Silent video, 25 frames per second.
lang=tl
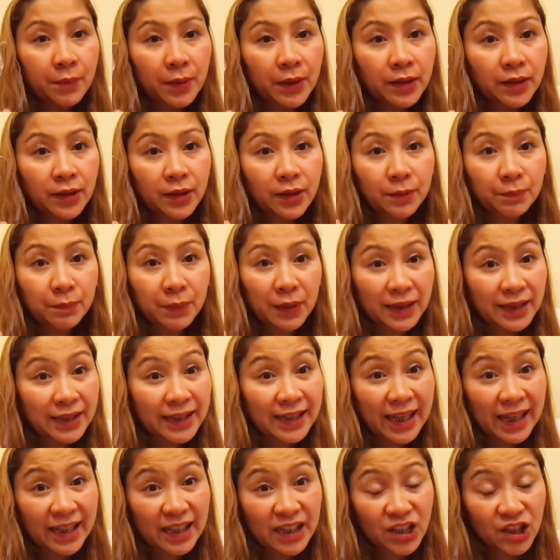na-plug na
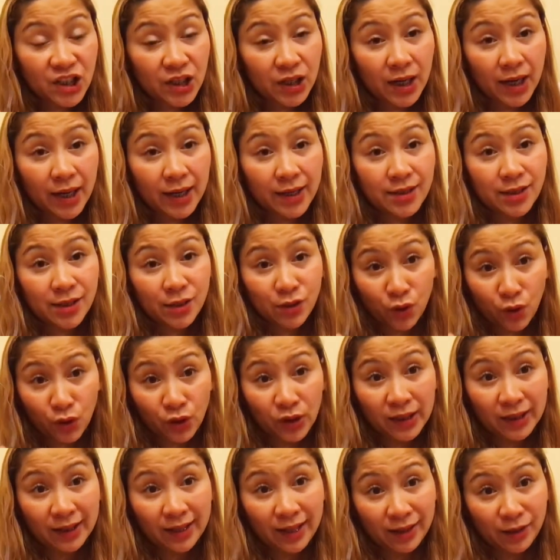natin siya guys, i-on
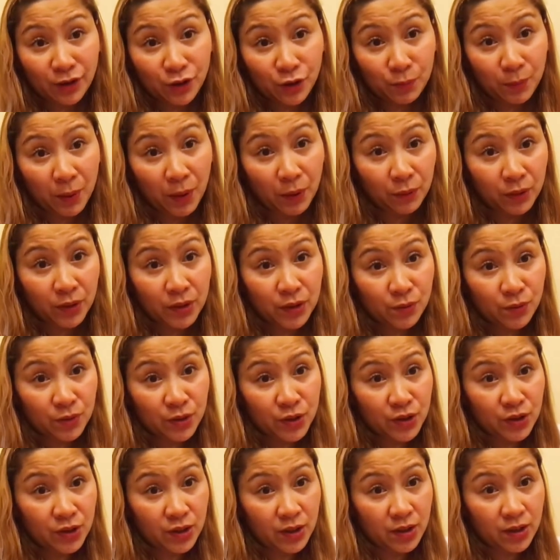lang natin yung power
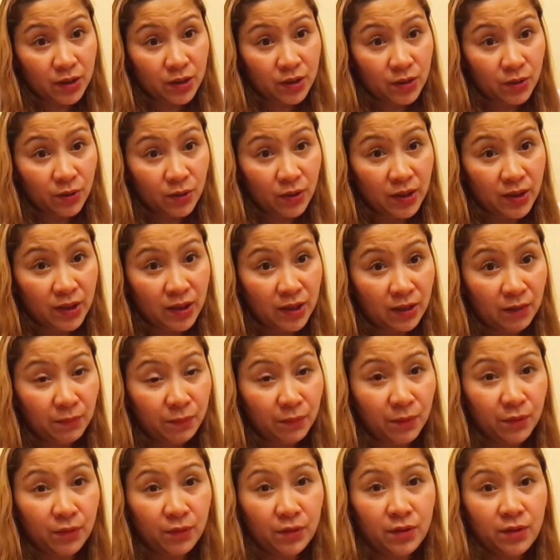switch niya. So, ganyan na
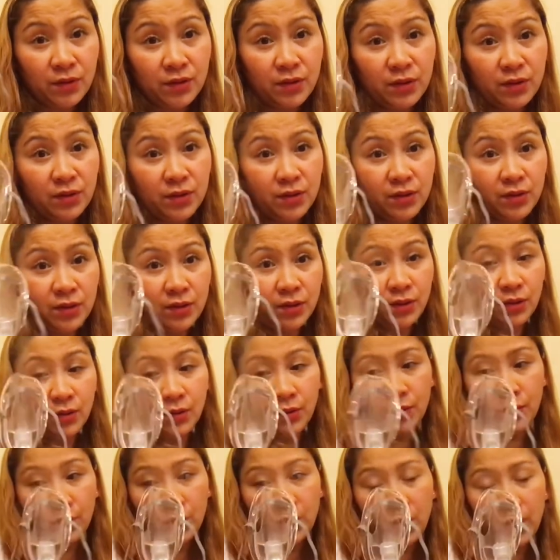po.
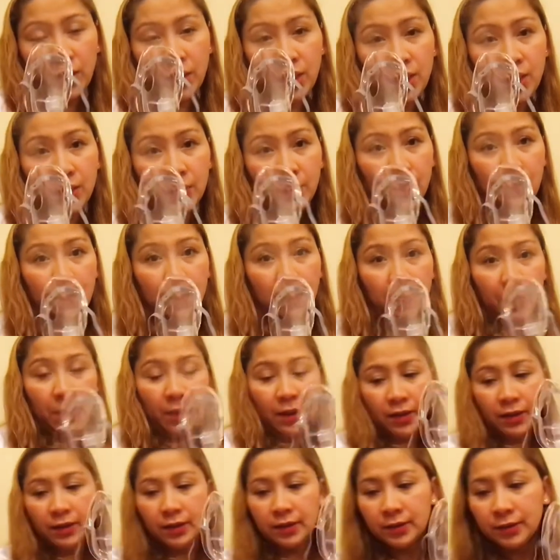Okay.
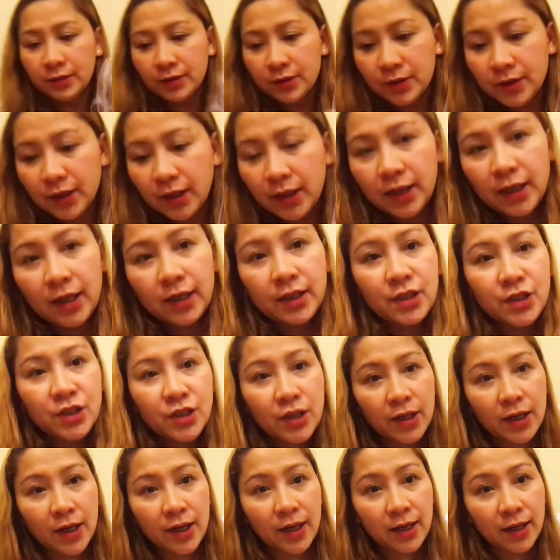Saka natin siya
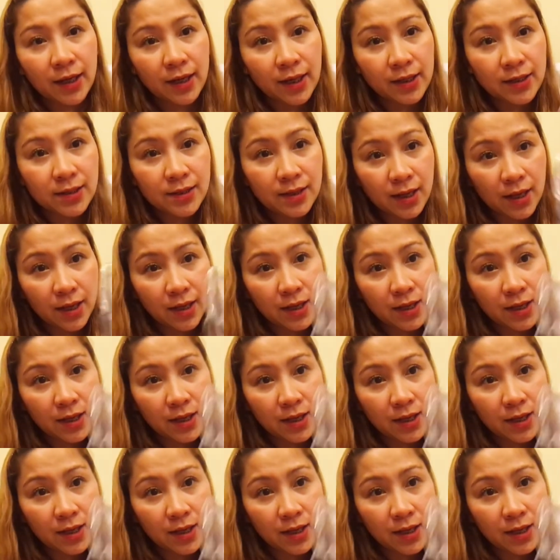ilalagay sa